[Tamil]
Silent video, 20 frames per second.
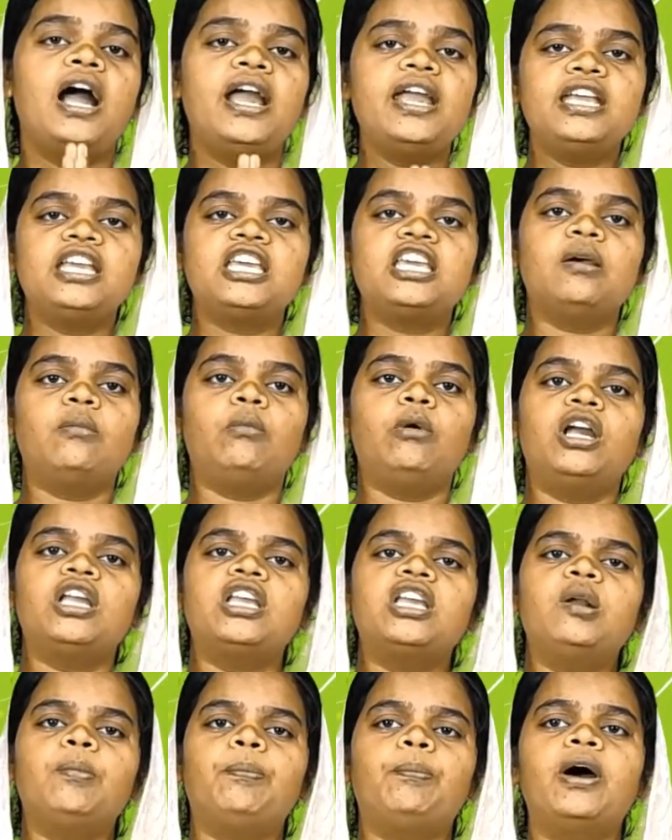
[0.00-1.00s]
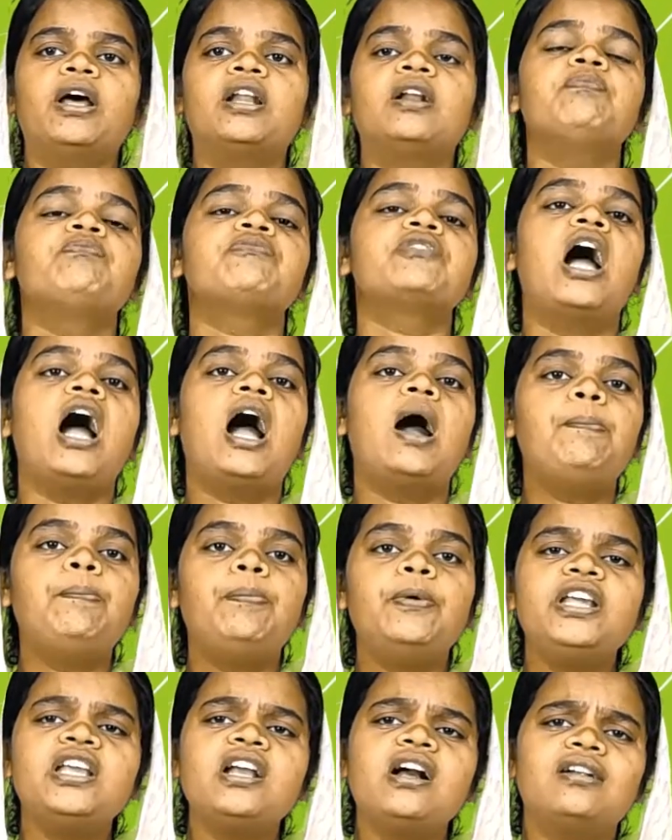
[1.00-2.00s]
ஐக்கியமாக இருப்பார்
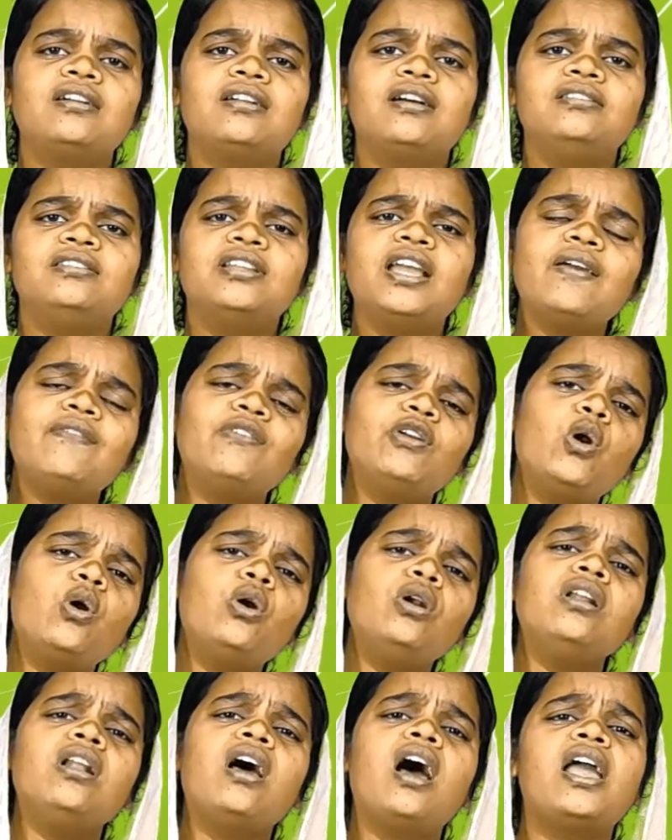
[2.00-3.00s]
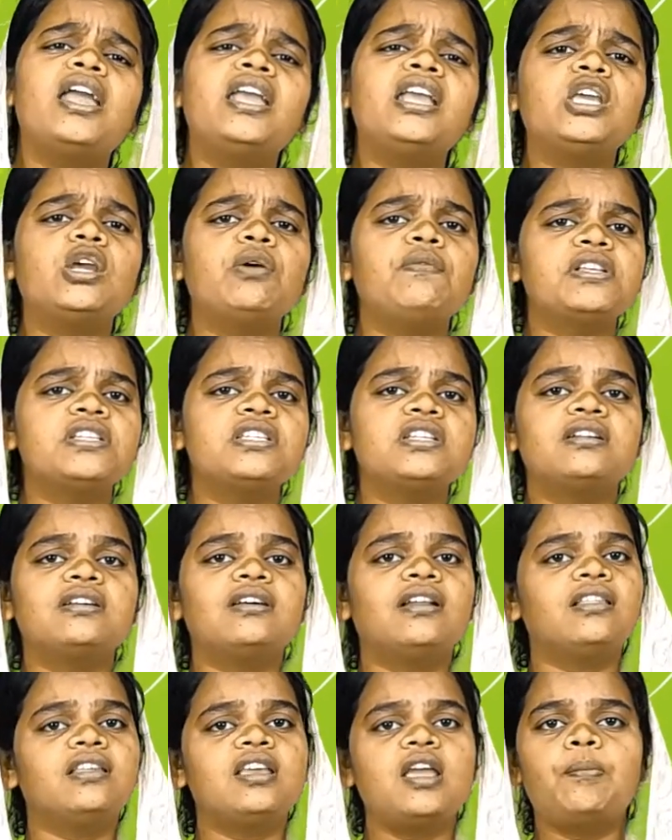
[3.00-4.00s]
அப்படியானால் தேவனோடு நான் ஐக்கியம்
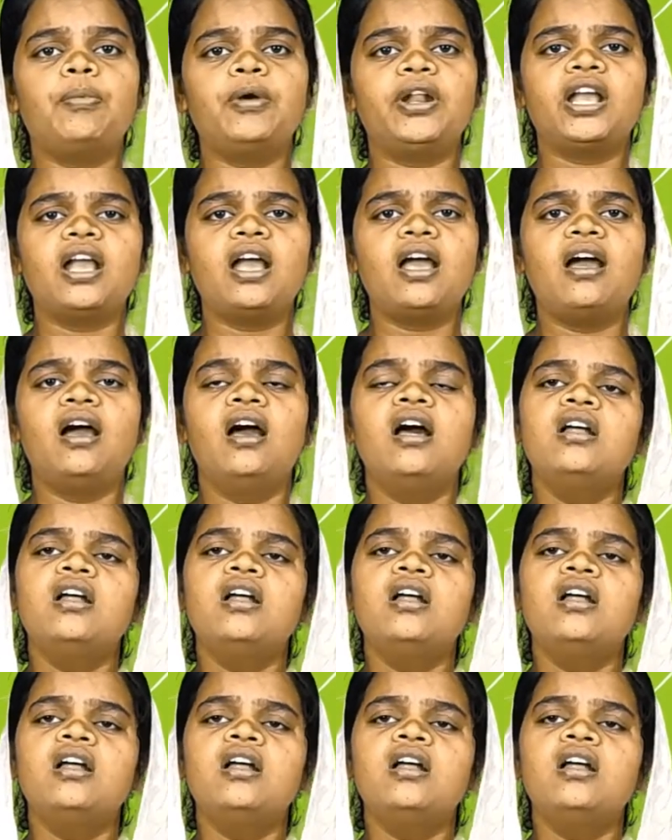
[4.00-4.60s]
வச்சிருக்கிறது எப்படிங்க